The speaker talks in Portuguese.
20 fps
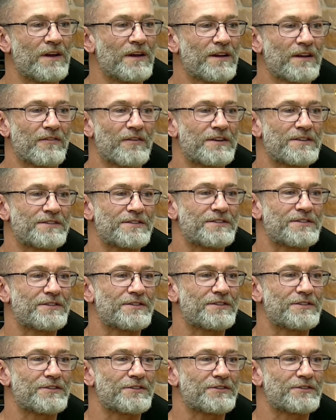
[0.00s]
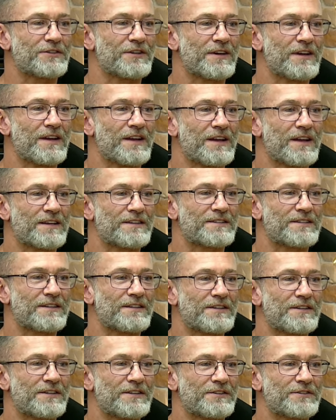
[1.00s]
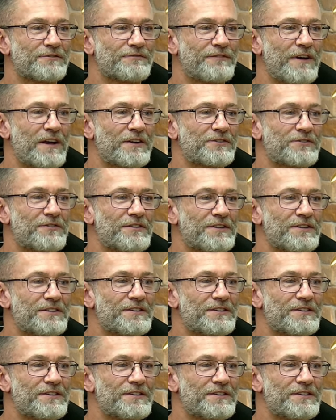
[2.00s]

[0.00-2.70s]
Quer ver esses, essas factory